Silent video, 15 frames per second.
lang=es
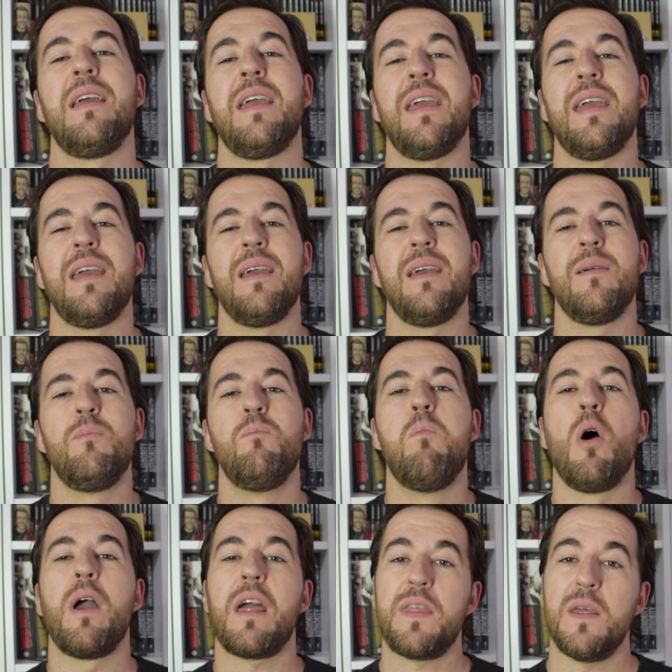Eh,
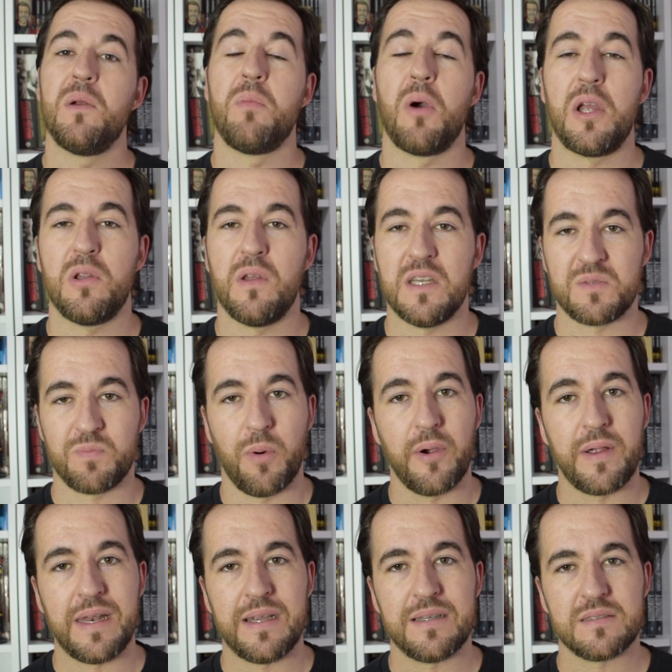voy a hacer un poquito de
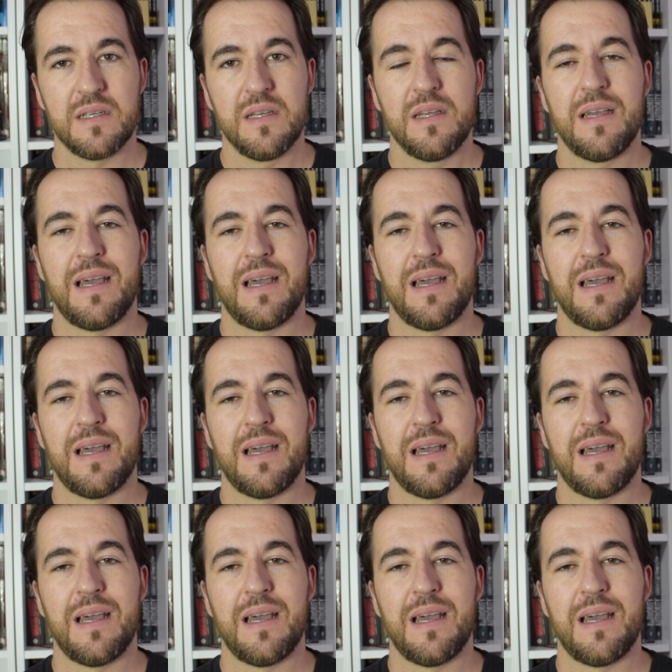spoilers,